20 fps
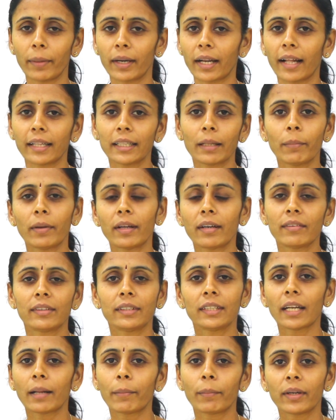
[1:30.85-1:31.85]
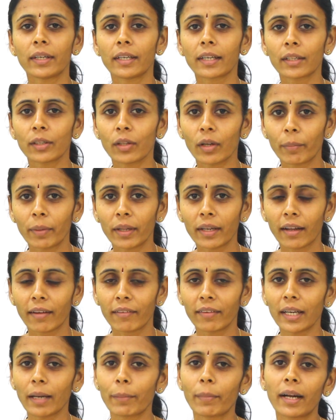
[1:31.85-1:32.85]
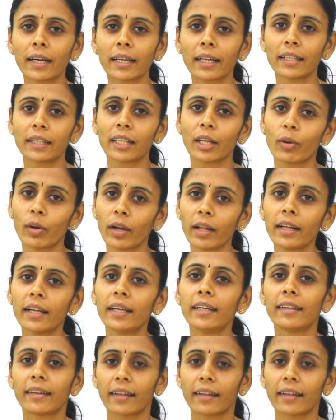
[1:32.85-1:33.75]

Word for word: பட் அந்த மாதிரி வந்து நம்ம இருந்தோம் அப்படின்னாவே நம்ம அன்ஹெல்த்திக்குள்ளே